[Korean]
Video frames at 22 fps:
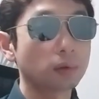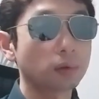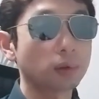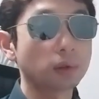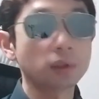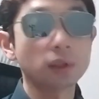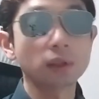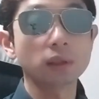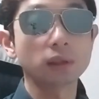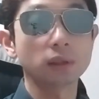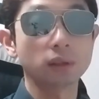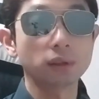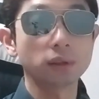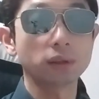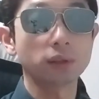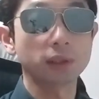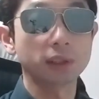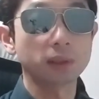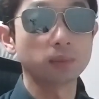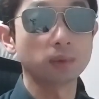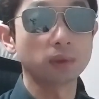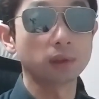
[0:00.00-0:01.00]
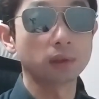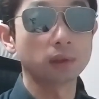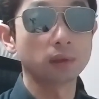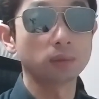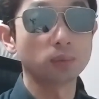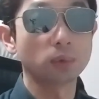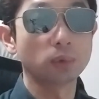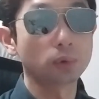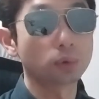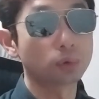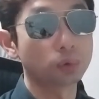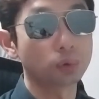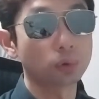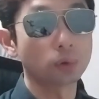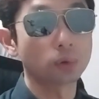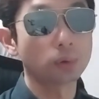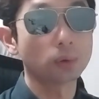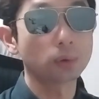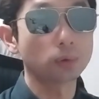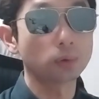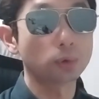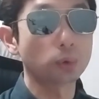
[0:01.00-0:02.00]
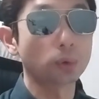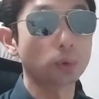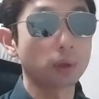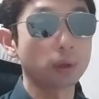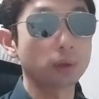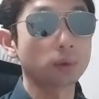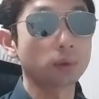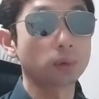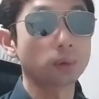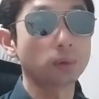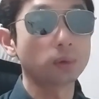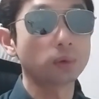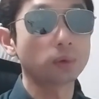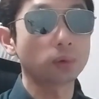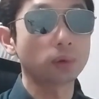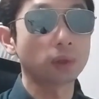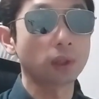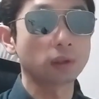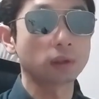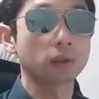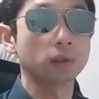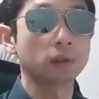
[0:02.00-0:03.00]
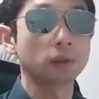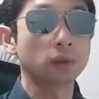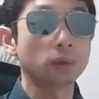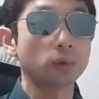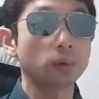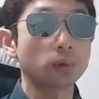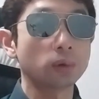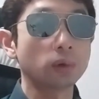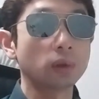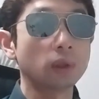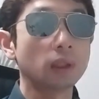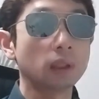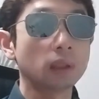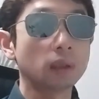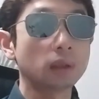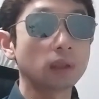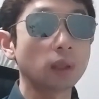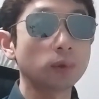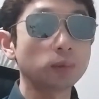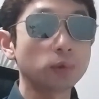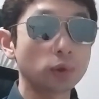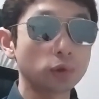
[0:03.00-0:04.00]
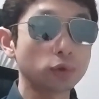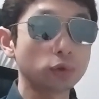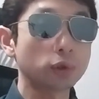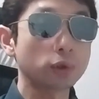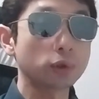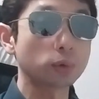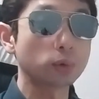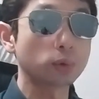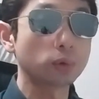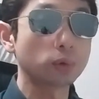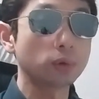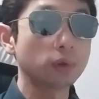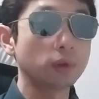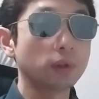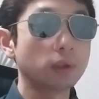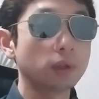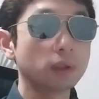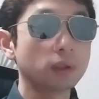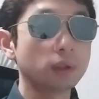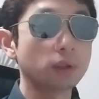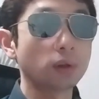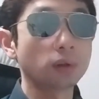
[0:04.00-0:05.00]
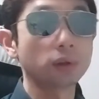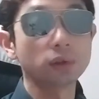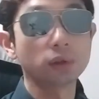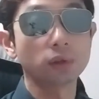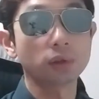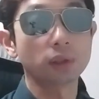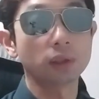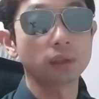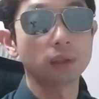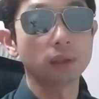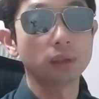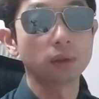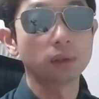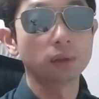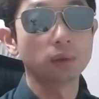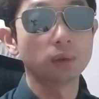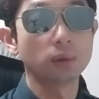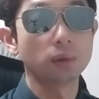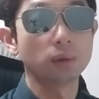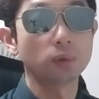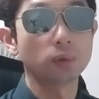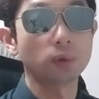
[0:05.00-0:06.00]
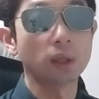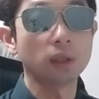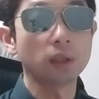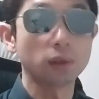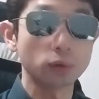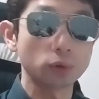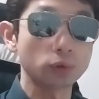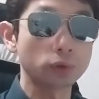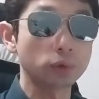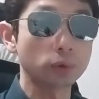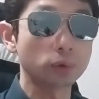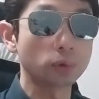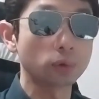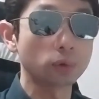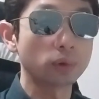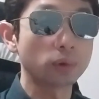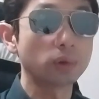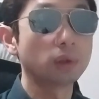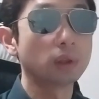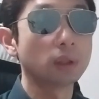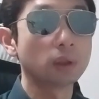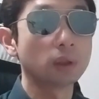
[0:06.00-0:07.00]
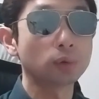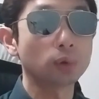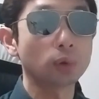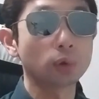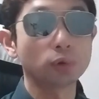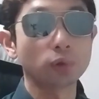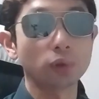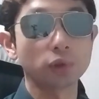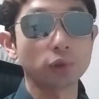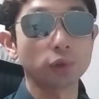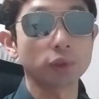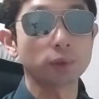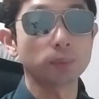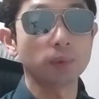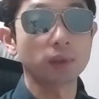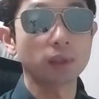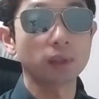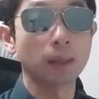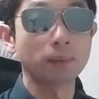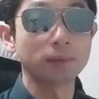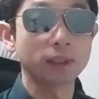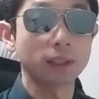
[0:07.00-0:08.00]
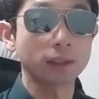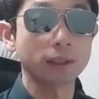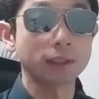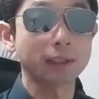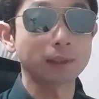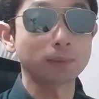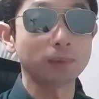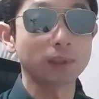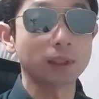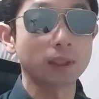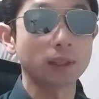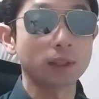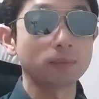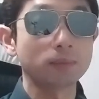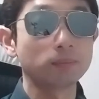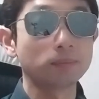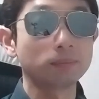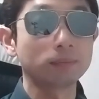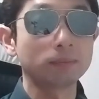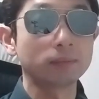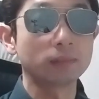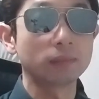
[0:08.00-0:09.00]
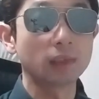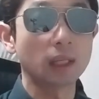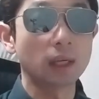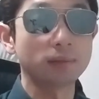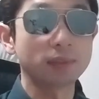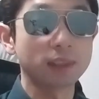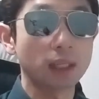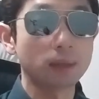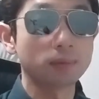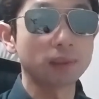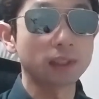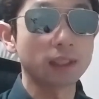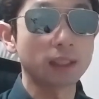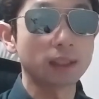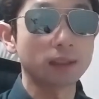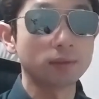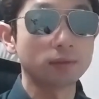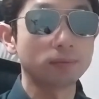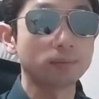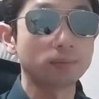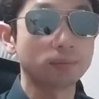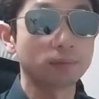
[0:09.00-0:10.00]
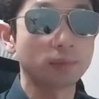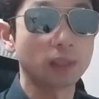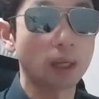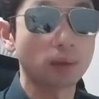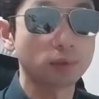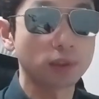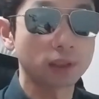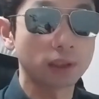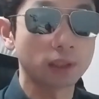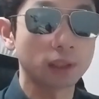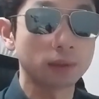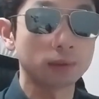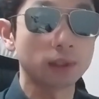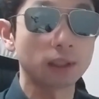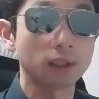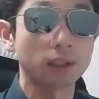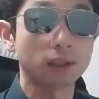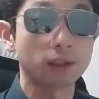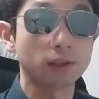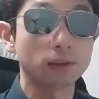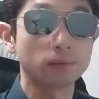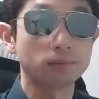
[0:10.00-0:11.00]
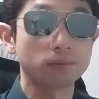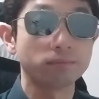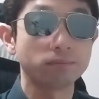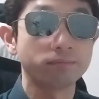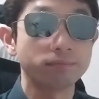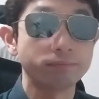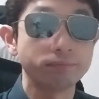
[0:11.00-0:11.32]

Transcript: 괜찮게 들으셨으면 뭐 구독, 좋아요, 또 댓글로 남겨주시고 여기저기 또 알려주시고 후원도 해주시면 감사하겠습니다. 감사합니다. 다음 시간에 뵐게요.